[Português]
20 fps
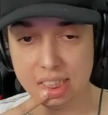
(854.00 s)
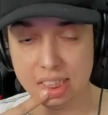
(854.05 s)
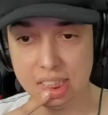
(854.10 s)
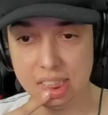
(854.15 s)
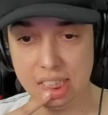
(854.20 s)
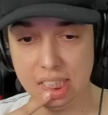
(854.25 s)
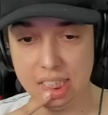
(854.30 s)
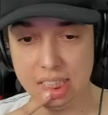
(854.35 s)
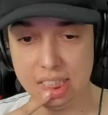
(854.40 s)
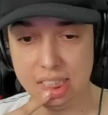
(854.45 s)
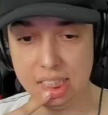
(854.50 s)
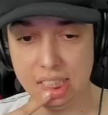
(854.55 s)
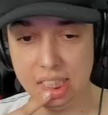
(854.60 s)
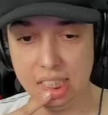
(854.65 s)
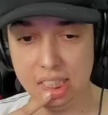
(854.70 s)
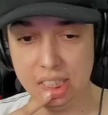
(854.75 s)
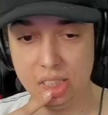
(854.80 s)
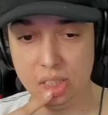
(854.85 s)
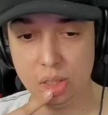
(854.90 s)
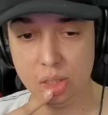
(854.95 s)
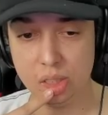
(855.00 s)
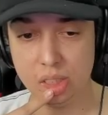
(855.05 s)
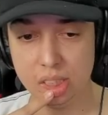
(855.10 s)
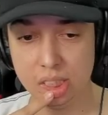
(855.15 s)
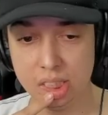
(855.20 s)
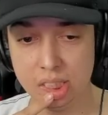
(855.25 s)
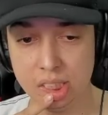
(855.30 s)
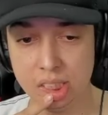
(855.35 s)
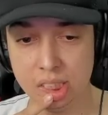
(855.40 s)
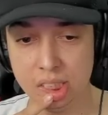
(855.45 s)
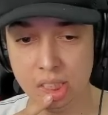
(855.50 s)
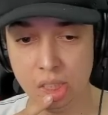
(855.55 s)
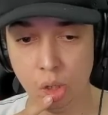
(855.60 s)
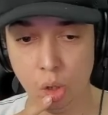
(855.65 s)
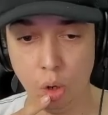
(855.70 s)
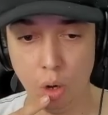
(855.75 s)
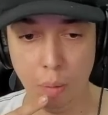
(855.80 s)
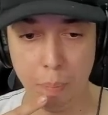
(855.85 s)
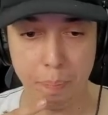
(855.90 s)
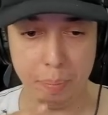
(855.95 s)
Tá certo.
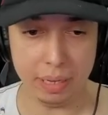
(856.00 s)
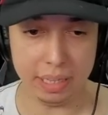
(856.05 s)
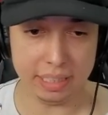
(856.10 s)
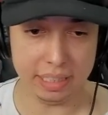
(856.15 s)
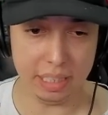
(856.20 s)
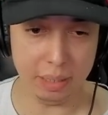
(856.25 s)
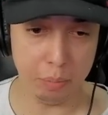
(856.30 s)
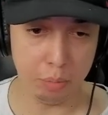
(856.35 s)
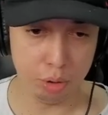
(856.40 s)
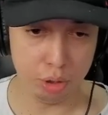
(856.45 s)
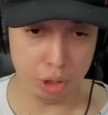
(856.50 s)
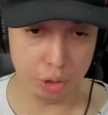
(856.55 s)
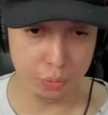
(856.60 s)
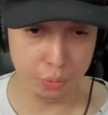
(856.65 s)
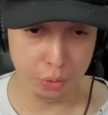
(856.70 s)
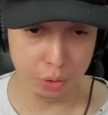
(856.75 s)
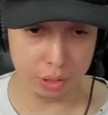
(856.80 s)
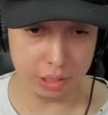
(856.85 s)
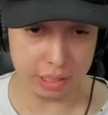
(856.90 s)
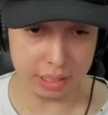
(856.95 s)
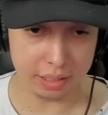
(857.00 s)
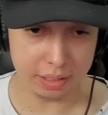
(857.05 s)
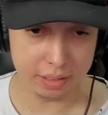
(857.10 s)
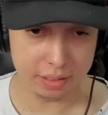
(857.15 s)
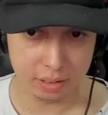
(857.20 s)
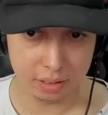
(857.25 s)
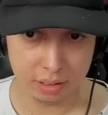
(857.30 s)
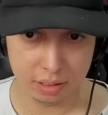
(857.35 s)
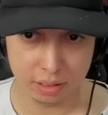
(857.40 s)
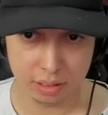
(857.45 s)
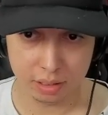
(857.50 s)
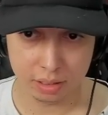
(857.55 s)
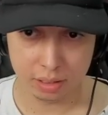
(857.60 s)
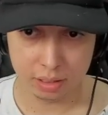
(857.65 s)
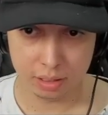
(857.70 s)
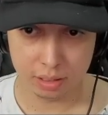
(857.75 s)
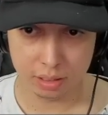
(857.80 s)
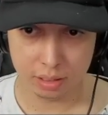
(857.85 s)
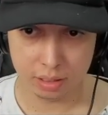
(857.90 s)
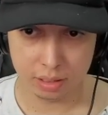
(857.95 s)
Opa, mudou de fruta. Agora é
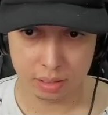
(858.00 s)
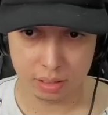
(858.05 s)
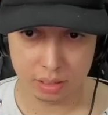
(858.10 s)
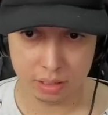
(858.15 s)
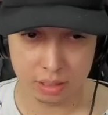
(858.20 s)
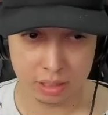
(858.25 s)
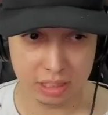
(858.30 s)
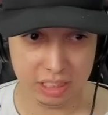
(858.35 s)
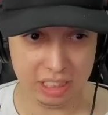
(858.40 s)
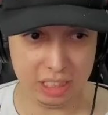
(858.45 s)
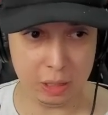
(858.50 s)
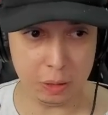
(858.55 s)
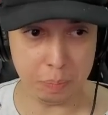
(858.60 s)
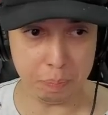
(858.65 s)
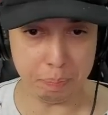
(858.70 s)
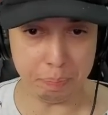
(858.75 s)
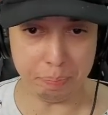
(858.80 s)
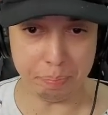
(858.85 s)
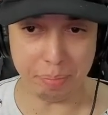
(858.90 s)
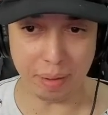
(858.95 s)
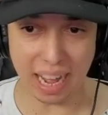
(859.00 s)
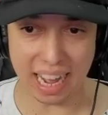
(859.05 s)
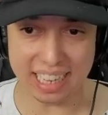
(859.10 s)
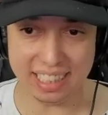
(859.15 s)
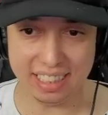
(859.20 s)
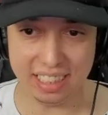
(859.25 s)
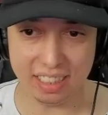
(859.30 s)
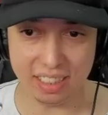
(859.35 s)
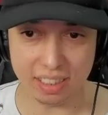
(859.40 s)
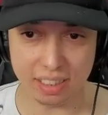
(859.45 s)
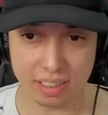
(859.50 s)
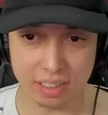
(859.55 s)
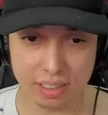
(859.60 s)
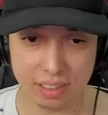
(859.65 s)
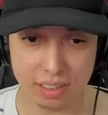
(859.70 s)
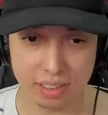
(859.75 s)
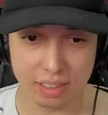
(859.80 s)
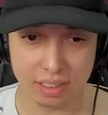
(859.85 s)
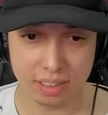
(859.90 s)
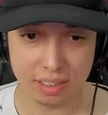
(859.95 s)
fruta. Como é que é? Spider? Peraí,
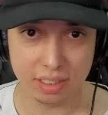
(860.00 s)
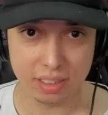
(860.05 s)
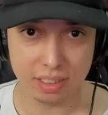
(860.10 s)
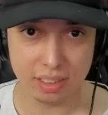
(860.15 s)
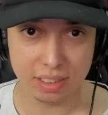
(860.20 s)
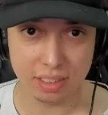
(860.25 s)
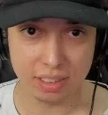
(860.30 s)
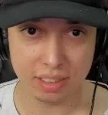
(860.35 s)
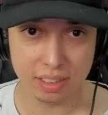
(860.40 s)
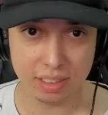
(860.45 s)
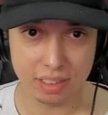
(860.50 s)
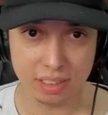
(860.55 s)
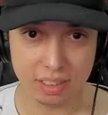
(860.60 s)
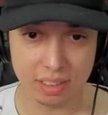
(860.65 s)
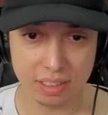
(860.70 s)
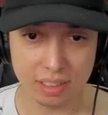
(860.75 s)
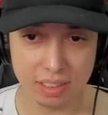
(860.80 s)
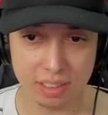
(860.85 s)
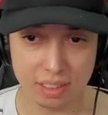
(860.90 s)
peraí. Fruta da aranha?